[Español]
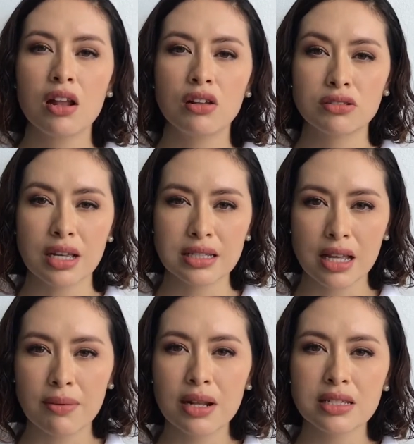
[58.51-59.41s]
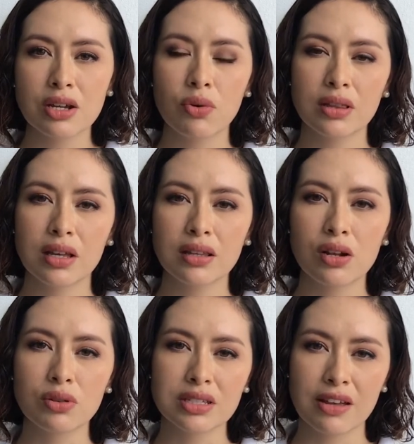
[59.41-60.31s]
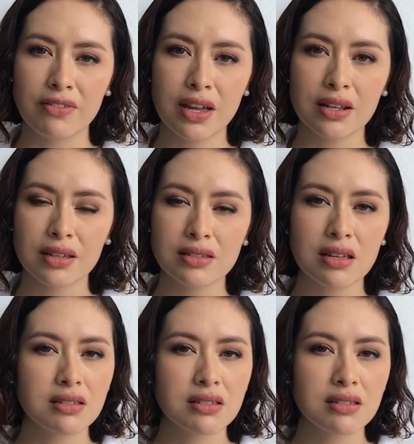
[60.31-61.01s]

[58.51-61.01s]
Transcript: los días hábiles se cuentan de lunes a viernes,